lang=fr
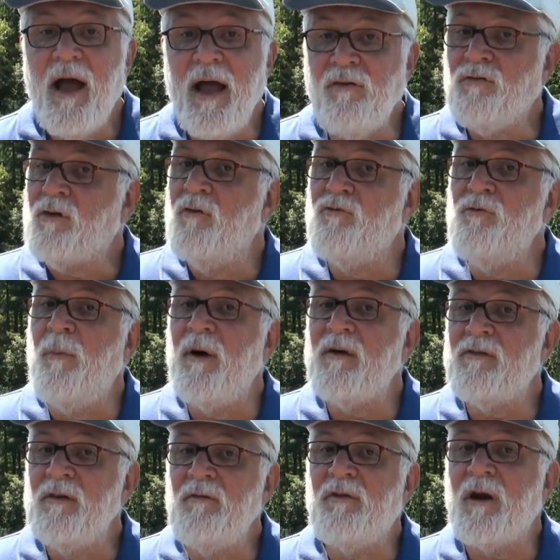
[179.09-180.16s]
Est-ce que vous
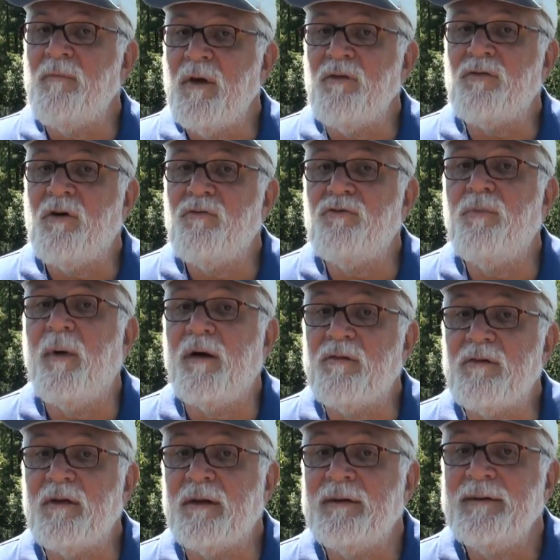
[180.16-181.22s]
pensez vraiment ce que vous
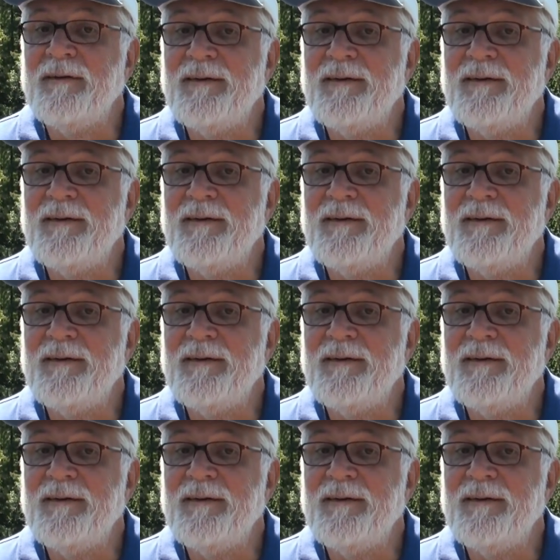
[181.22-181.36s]
pensez?